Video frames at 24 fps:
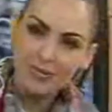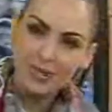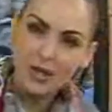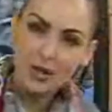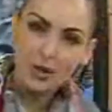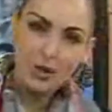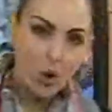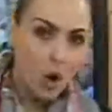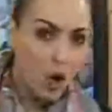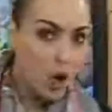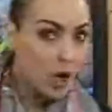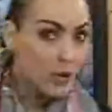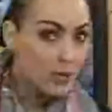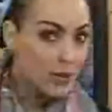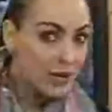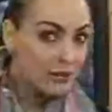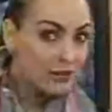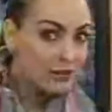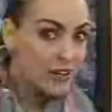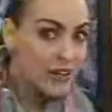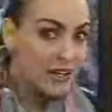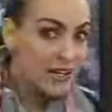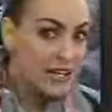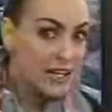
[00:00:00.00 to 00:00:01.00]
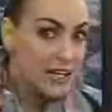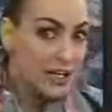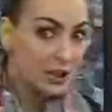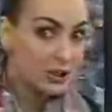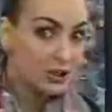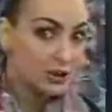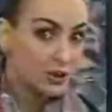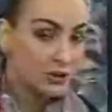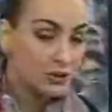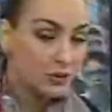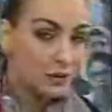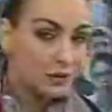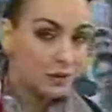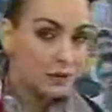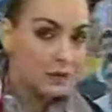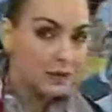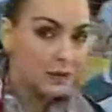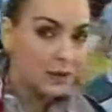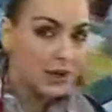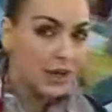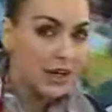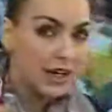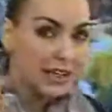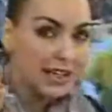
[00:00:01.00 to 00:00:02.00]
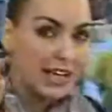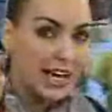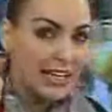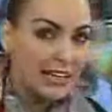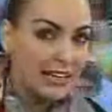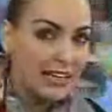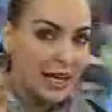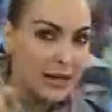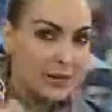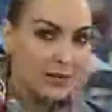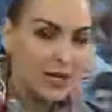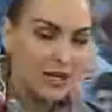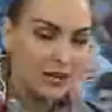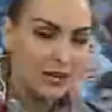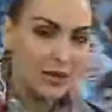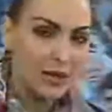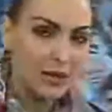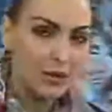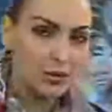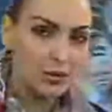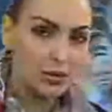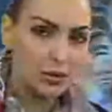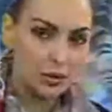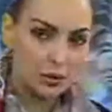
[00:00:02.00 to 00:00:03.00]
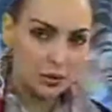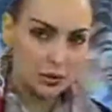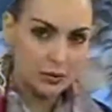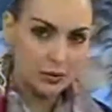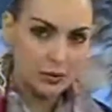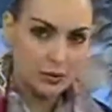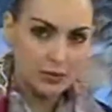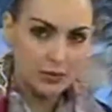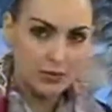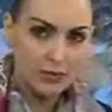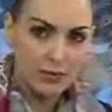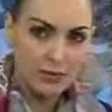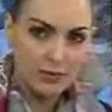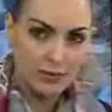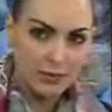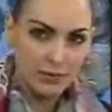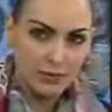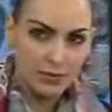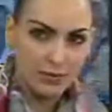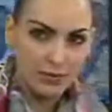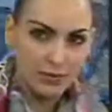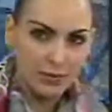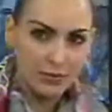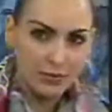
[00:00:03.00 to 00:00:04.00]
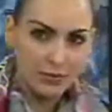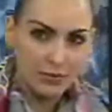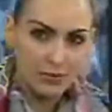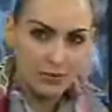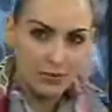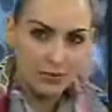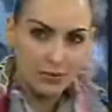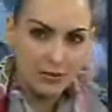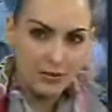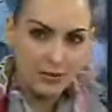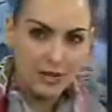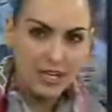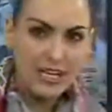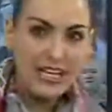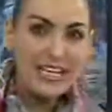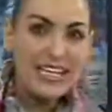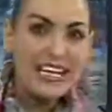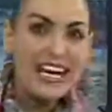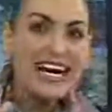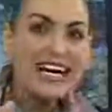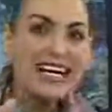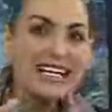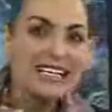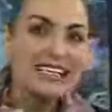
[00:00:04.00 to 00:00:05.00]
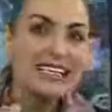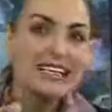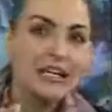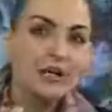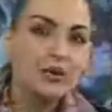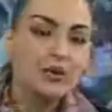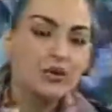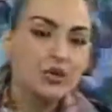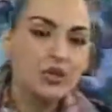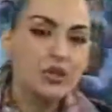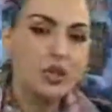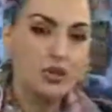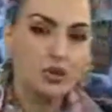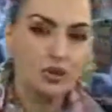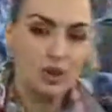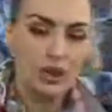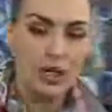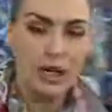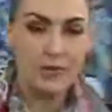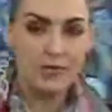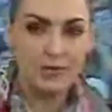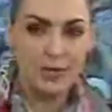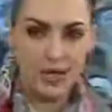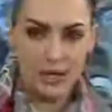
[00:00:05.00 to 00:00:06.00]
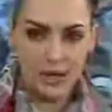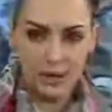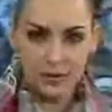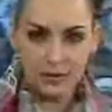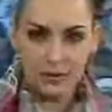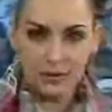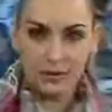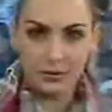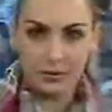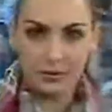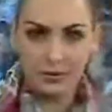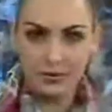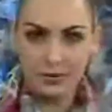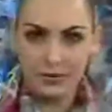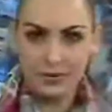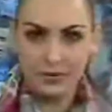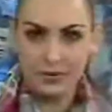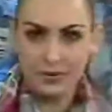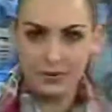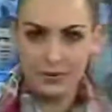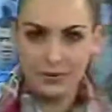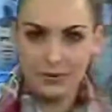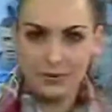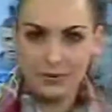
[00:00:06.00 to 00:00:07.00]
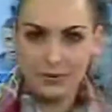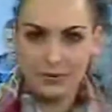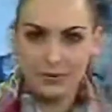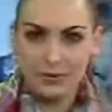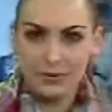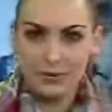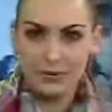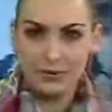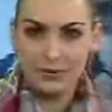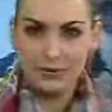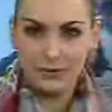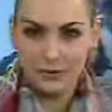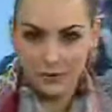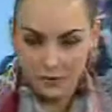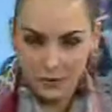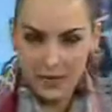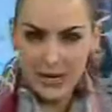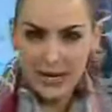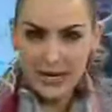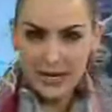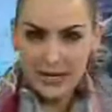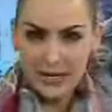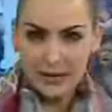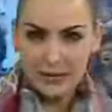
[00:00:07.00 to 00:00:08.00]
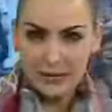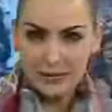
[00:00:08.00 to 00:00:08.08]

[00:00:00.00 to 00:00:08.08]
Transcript: Como é feliz quem teme a Deus e anda nos seus caminhos. Não é?